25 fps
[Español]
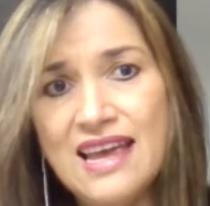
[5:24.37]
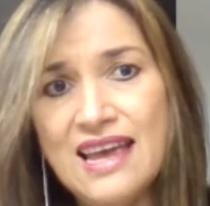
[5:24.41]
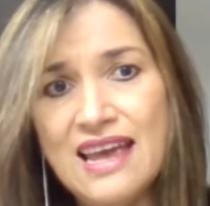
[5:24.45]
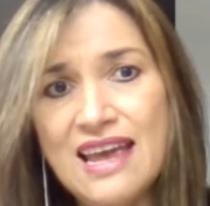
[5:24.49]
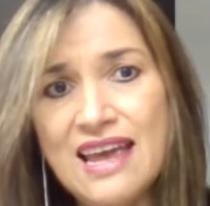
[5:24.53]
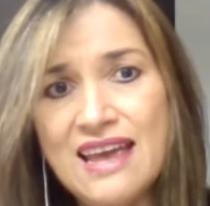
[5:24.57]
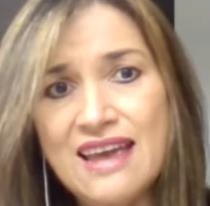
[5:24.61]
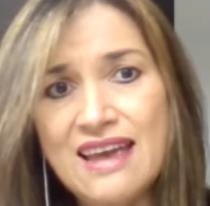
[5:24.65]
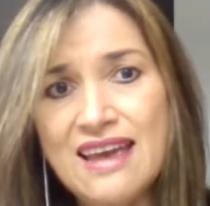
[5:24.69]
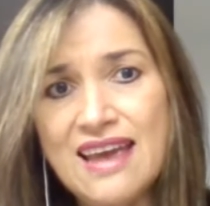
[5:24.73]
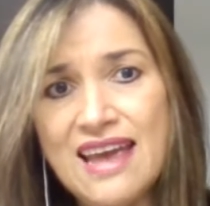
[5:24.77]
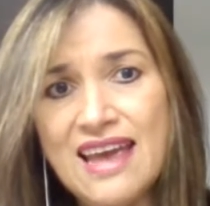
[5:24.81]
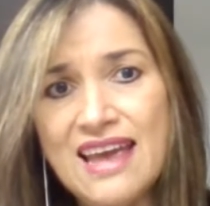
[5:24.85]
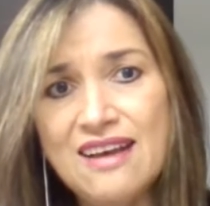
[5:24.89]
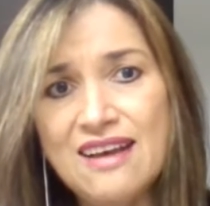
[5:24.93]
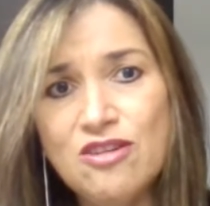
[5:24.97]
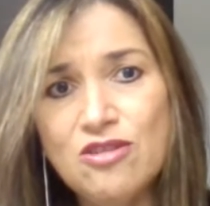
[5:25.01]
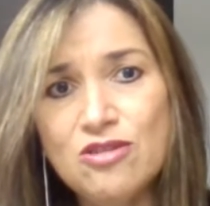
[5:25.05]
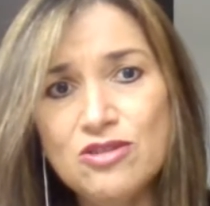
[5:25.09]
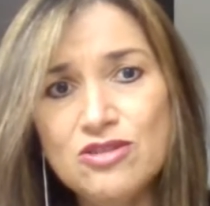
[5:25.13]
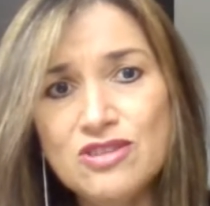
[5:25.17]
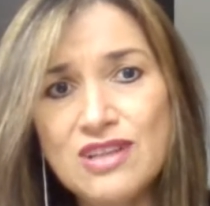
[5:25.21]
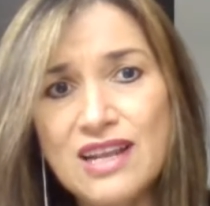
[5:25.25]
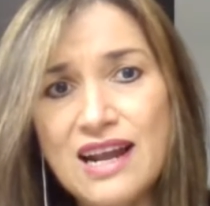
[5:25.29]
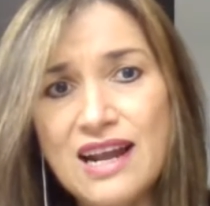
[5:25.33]
eh, he
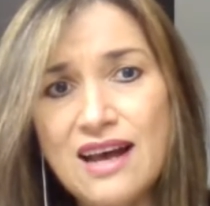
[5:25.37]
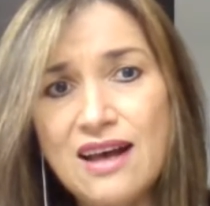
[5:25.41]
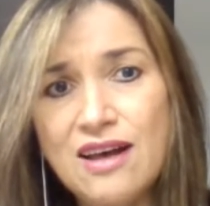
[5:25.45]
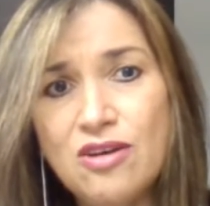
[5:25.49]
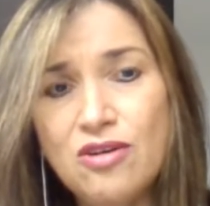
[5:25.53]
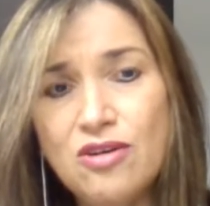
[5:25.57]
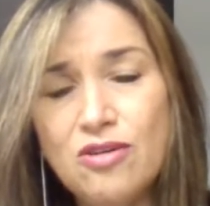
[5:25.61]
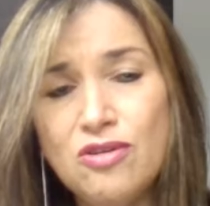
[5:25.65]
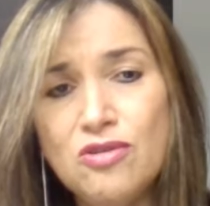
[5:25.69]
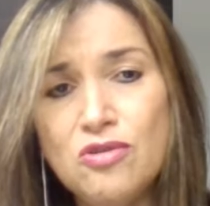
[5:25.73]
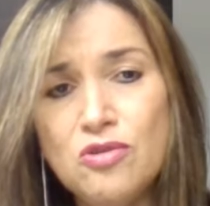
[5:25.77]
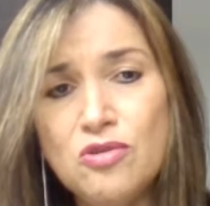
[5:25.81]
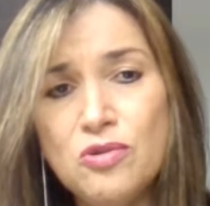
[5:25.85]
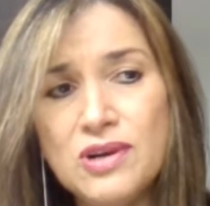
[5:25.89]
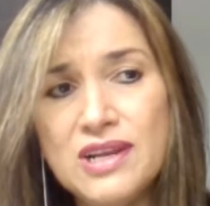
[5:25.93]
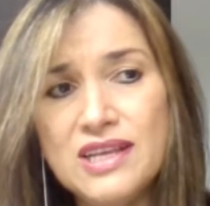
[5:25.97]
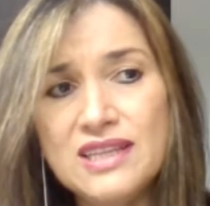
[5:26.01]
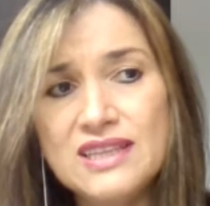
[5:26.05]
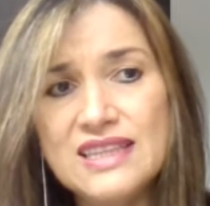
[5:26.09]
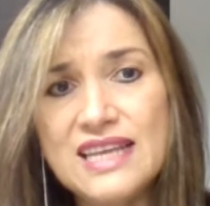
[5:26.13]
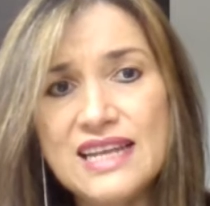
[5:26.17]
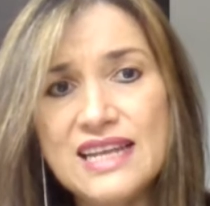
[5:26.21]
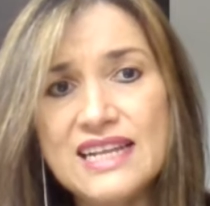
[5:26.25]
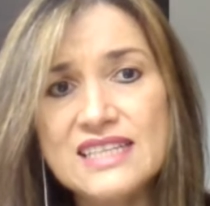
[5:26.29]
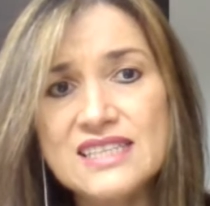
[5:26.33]
encontrado un
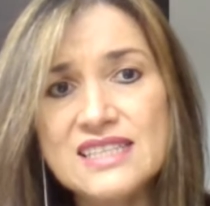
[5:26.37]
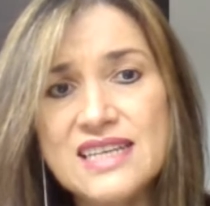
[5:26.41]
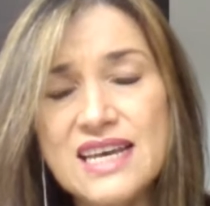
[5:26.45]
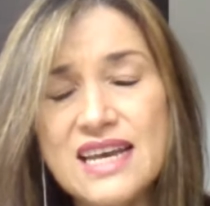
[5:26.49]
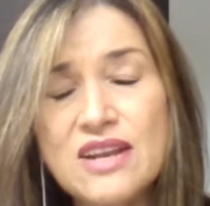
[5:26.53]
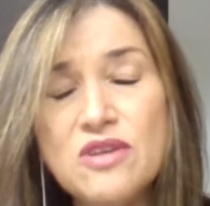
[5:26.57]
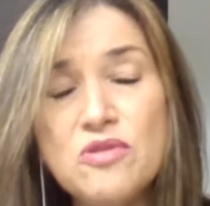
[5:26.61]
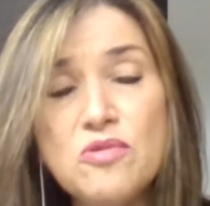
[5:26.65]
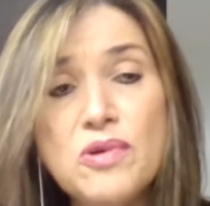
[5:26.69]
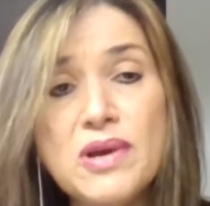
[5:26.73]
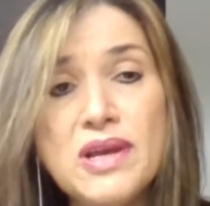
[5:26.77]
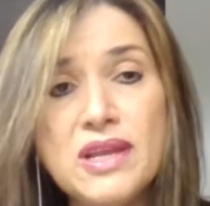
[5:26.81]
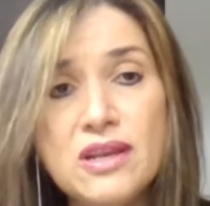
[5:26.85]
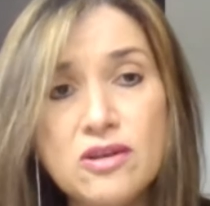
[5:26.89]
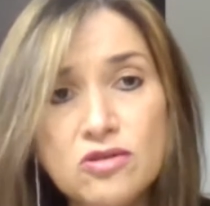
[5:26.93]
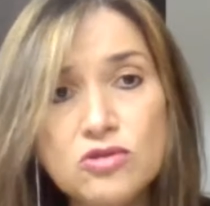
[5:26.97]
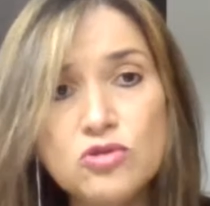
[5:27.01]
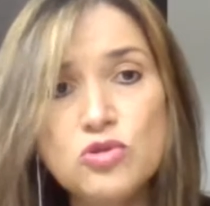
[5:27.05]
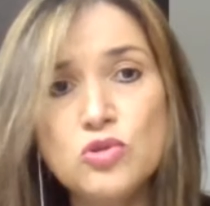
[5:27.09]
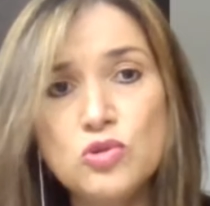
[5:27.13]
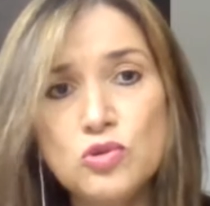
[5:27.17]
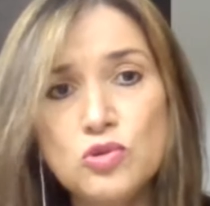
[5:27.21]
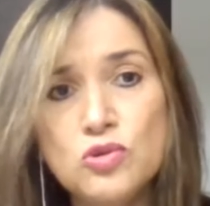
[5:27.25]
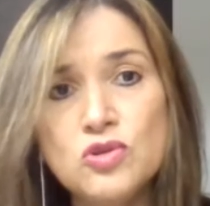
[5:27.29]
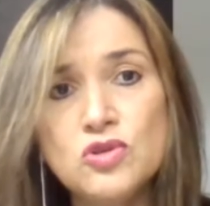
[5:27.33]
interés genuino
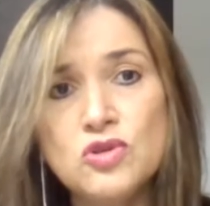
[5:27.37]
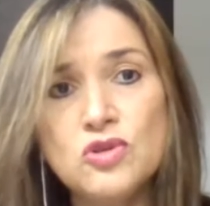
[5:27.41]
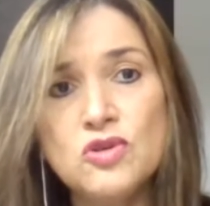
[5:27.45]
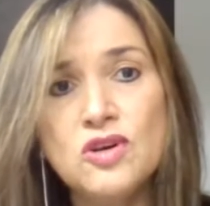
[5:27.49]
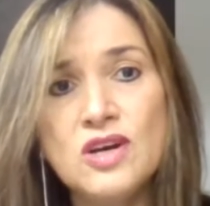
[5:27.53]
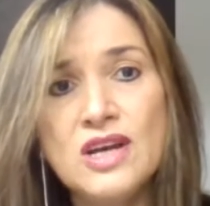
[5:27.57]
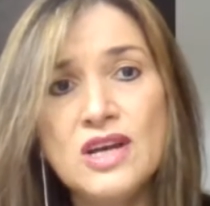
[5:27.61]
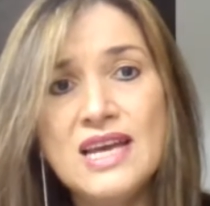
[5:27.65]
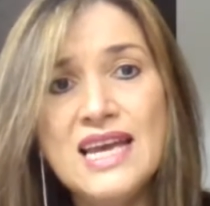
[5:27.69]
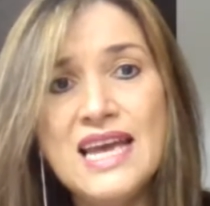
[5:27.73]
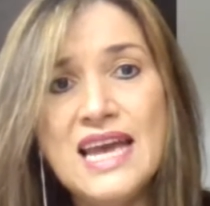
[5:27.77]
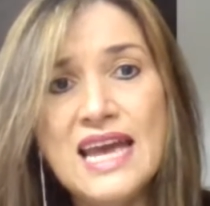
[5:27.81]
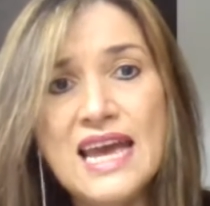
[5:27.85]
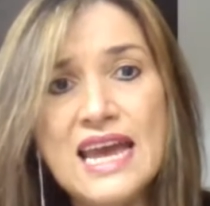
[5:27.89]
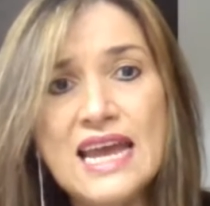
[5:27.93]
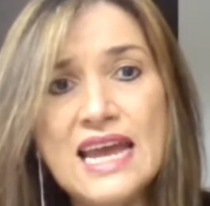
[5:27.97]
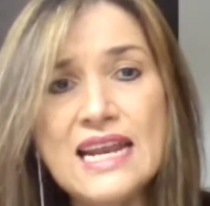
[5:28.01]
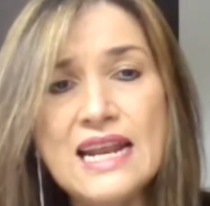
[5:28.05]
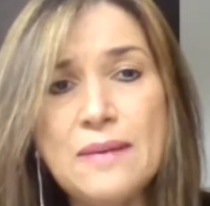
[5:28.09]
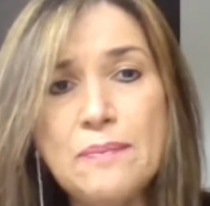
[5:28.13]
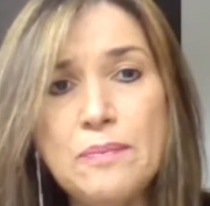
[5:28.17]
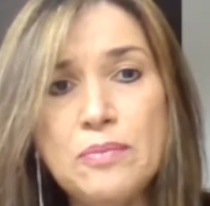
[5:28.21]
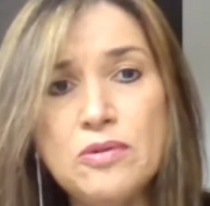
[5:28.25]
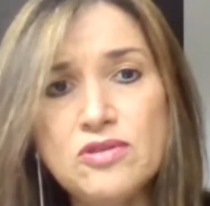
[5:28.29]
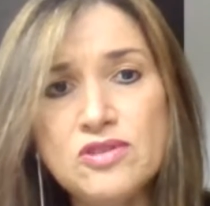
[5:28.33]
tuyo en
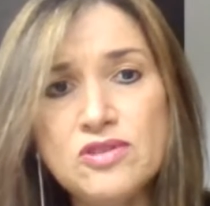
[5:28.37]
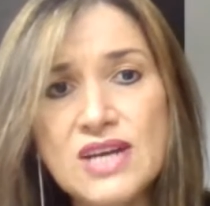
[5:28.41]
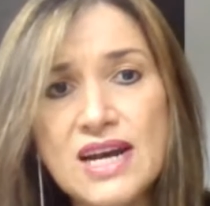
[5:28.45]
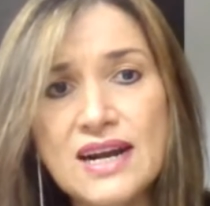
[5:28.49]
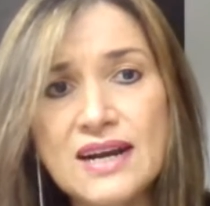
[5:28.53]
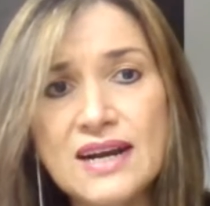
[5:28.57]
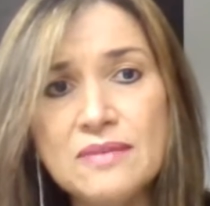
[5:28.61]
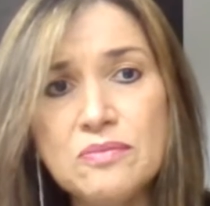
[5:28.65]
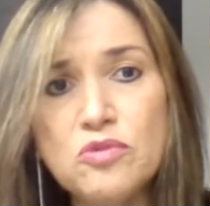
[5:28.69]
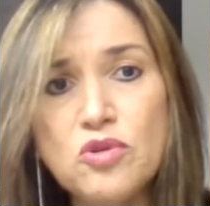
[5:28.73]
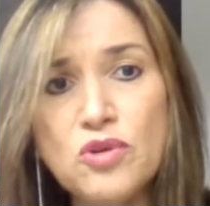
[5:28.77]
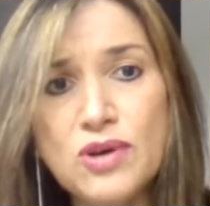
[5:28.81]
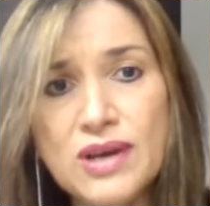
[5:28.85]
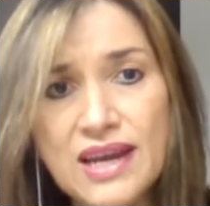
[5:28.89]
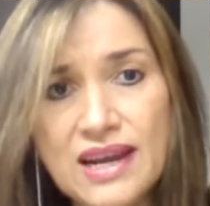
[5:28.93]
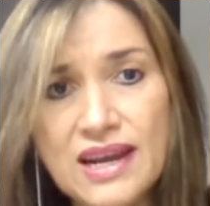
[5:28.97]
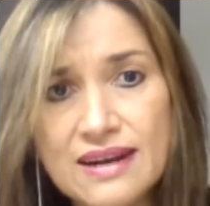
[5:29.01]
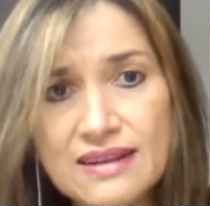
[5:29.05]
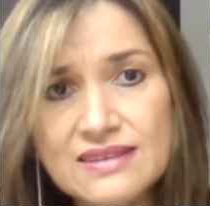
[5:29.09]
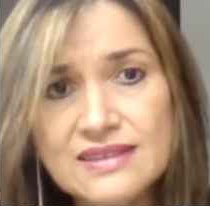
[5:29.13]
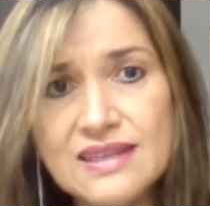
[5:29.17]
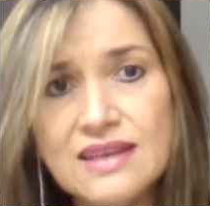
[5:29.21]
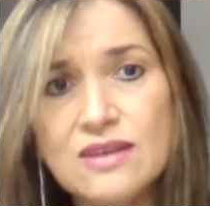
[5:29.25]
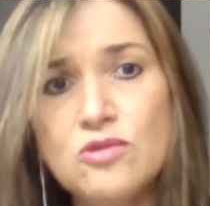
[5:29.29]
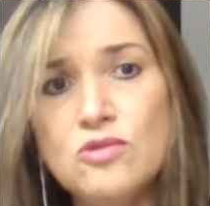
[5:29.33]
apoyar
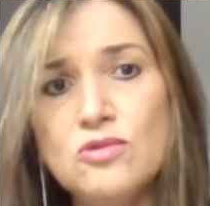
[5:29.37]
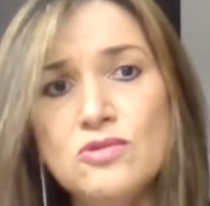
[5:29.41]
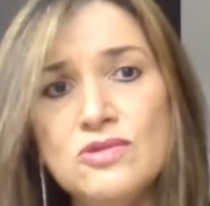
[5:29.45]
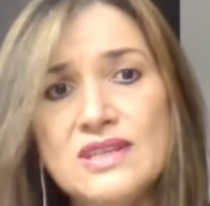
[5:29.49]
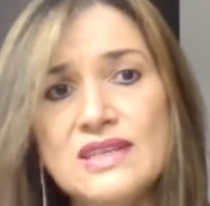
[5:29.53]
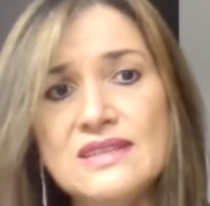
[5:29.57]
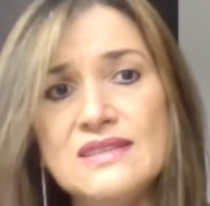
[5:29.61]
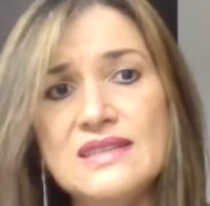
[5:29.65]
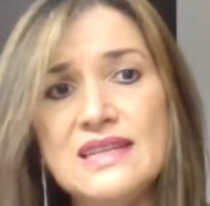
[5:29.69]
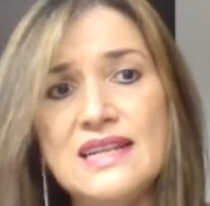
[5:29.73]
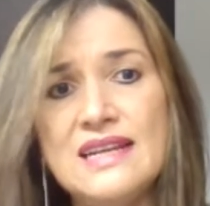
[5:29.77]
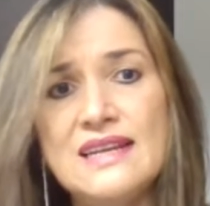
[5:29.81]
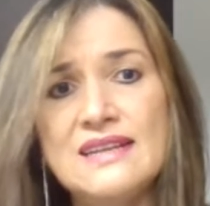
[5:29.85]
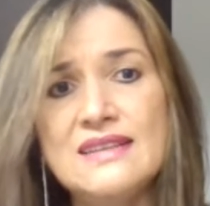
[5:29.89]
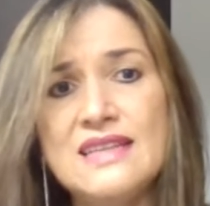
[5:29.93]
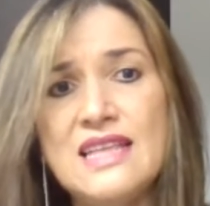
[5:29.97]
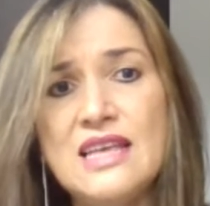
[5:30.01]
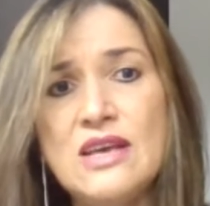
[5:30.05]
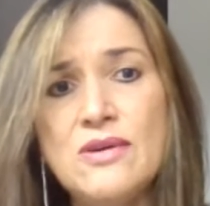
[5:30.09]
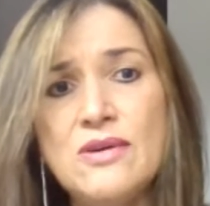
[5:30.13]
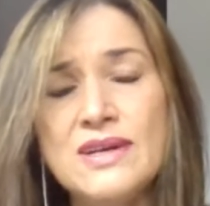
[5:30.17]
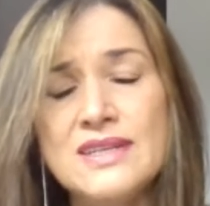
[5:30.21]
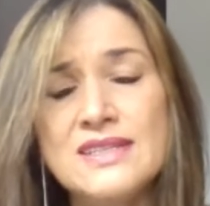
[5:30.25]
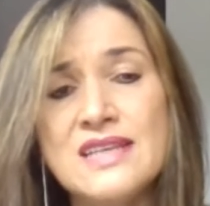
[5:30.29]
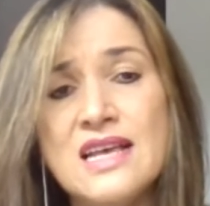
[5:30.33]
mujeres en juntas
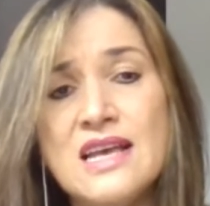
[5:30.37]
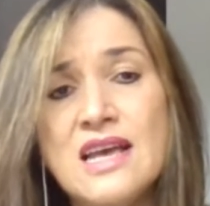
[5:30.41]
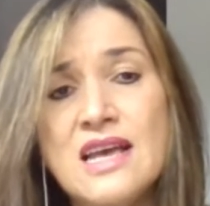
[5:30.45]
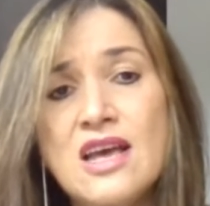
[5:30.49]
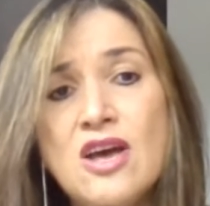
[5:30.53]
directivas.